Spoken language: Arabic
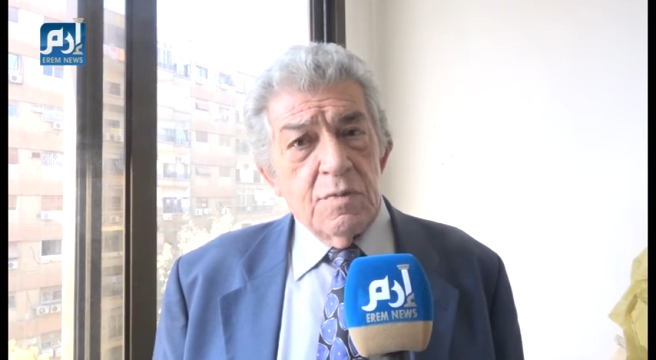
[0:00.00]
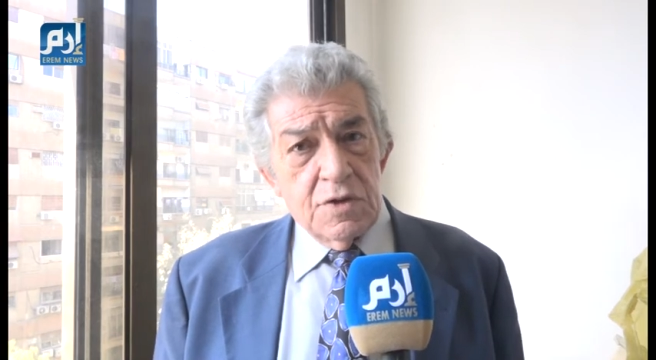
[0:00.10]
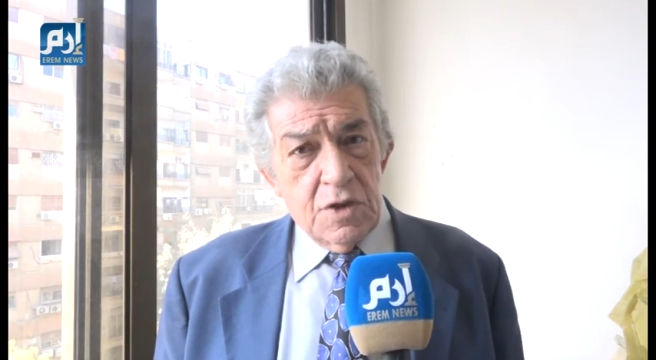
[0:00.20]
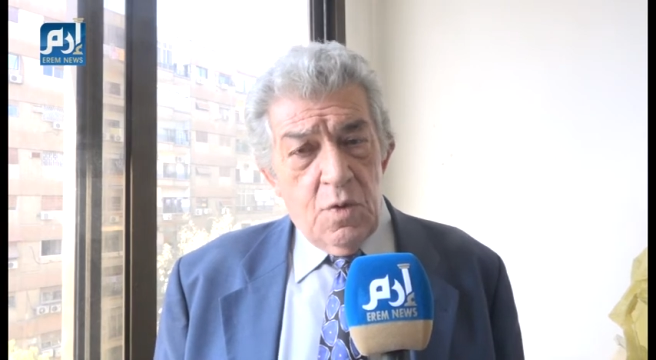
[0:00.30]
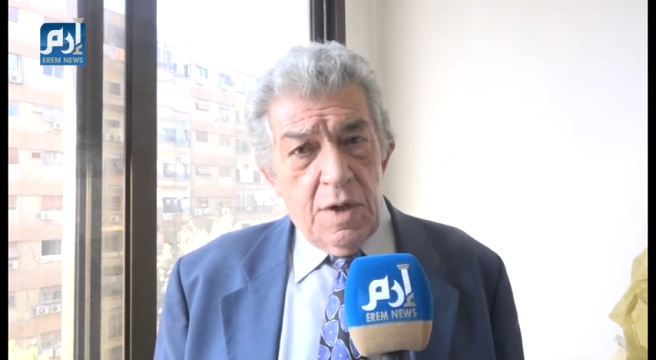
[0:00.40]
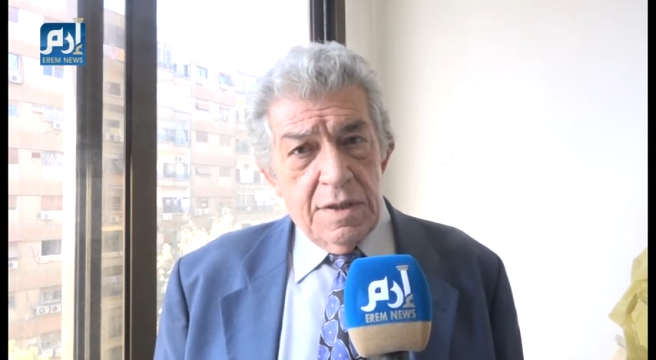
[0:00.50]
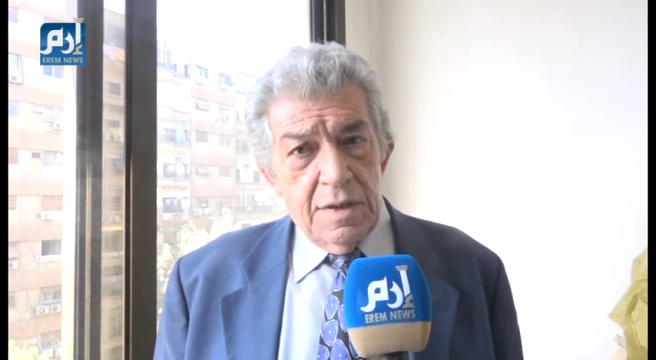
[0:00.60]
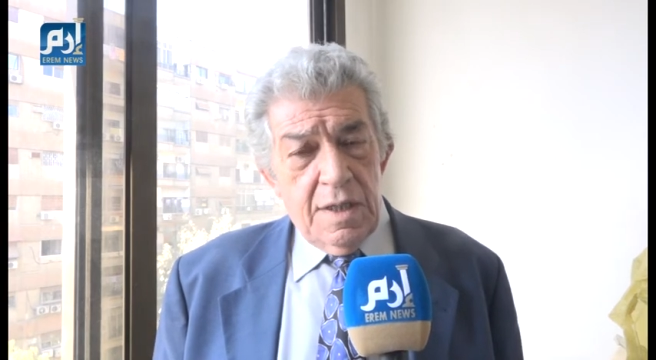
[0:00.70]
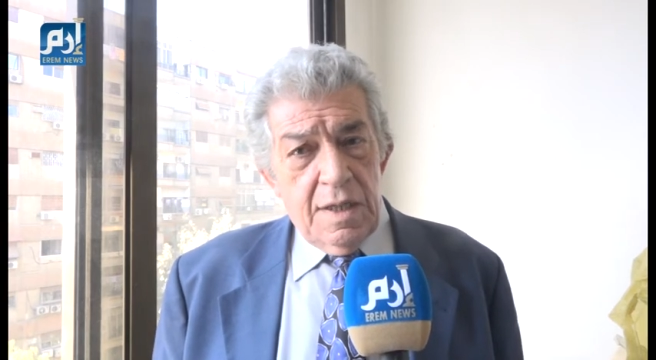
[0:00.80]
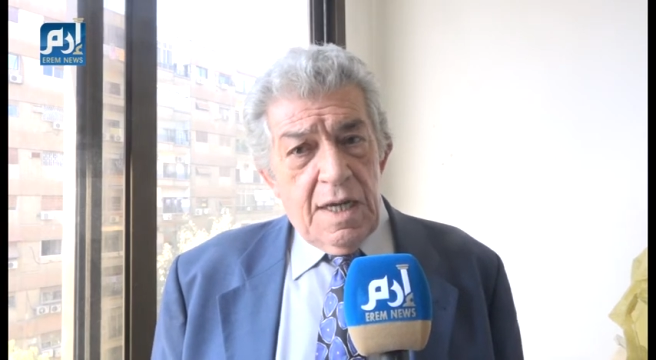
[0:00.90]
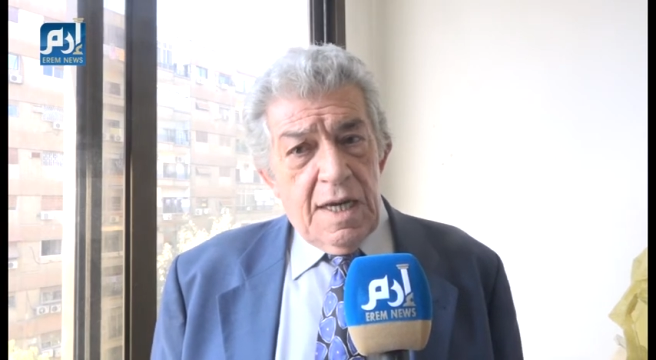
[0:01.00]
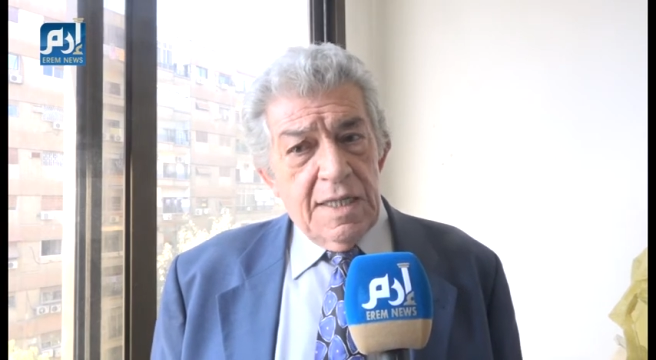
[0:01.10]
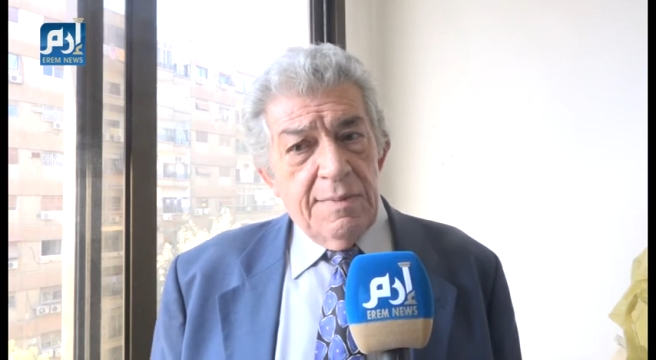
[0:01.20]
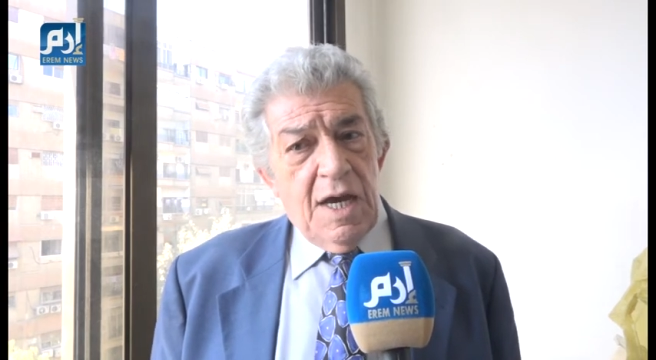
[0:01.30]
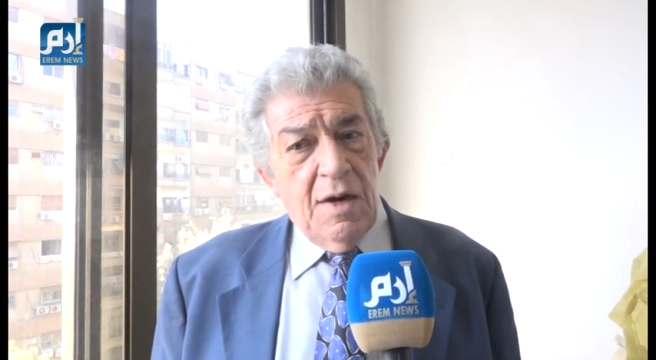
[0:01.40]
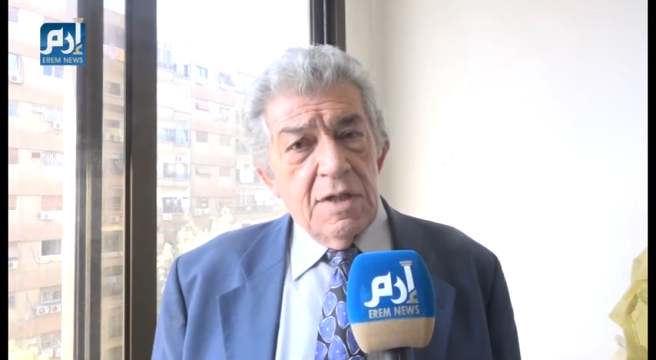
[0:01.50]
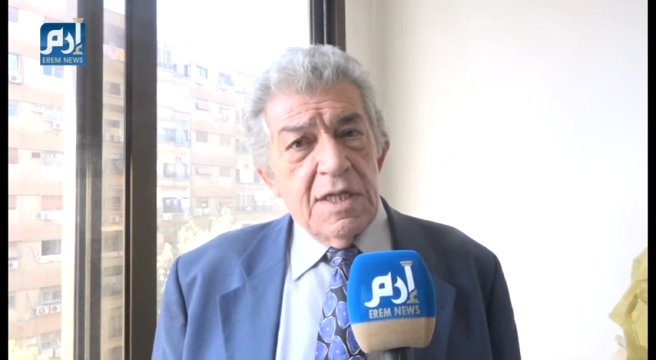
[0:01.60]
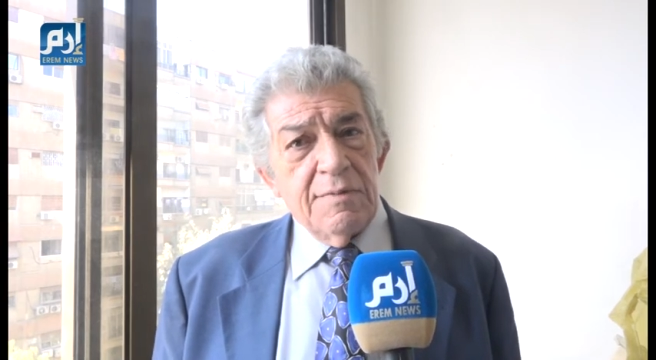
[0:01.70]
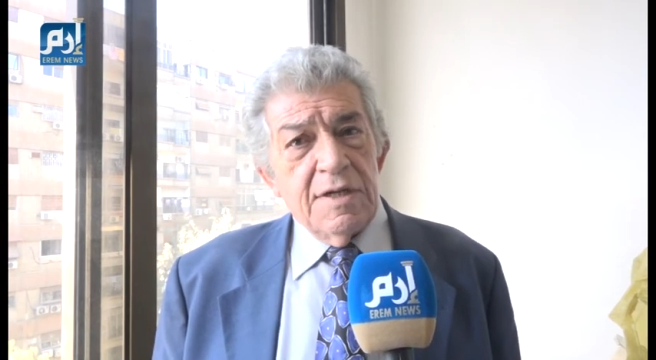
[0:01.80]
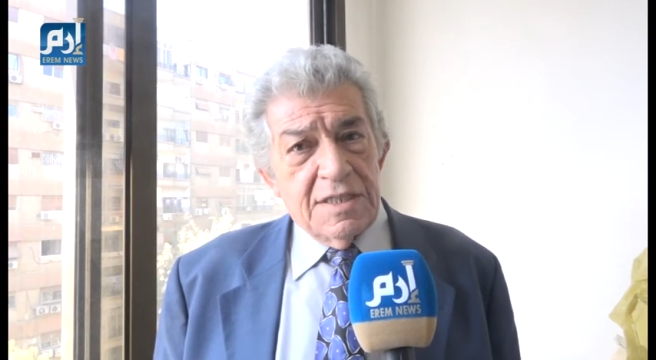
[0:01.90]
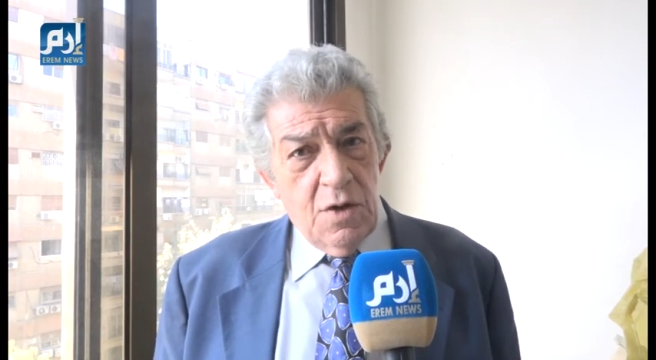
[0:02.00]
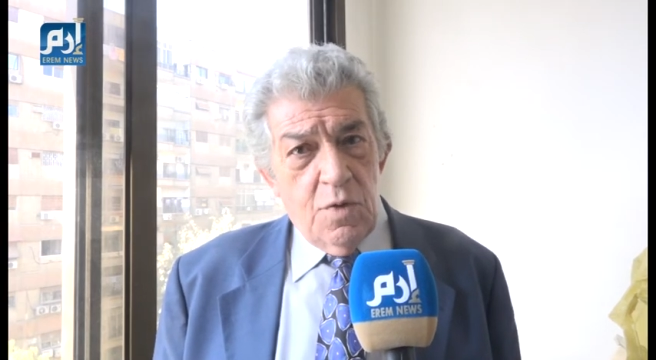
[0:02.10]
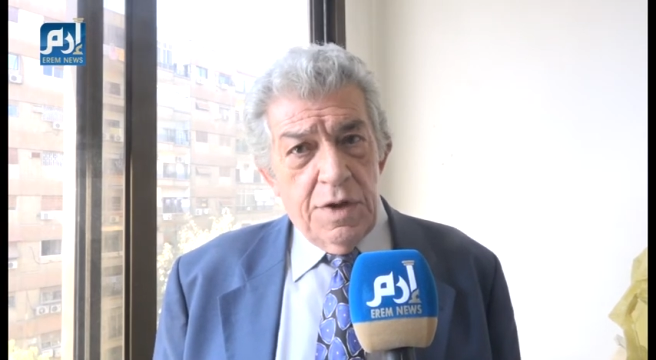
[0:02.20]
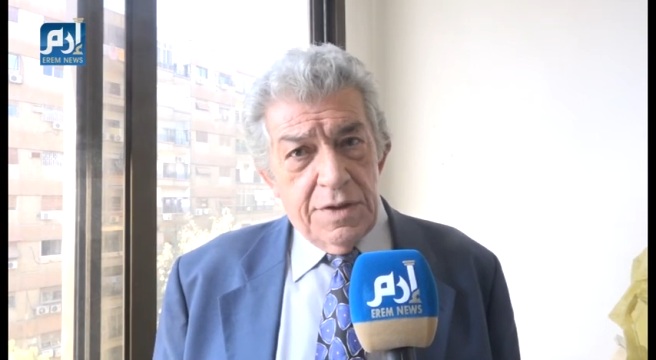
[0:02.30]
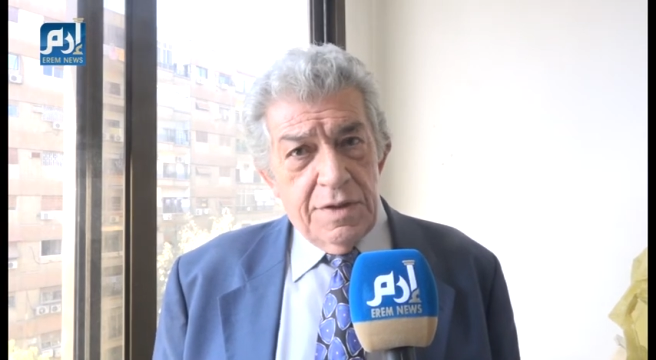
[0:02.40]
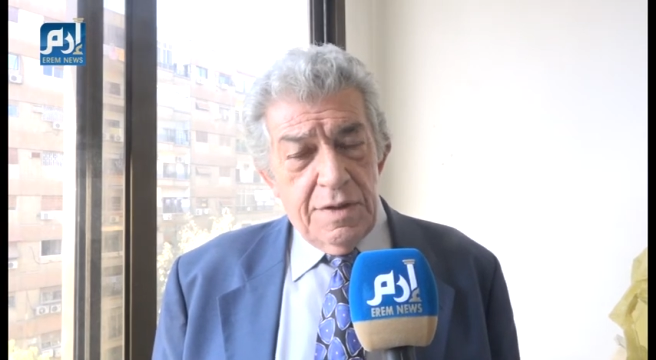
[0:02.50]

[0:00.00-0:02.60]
مزور هذا بيحاول دائما يزور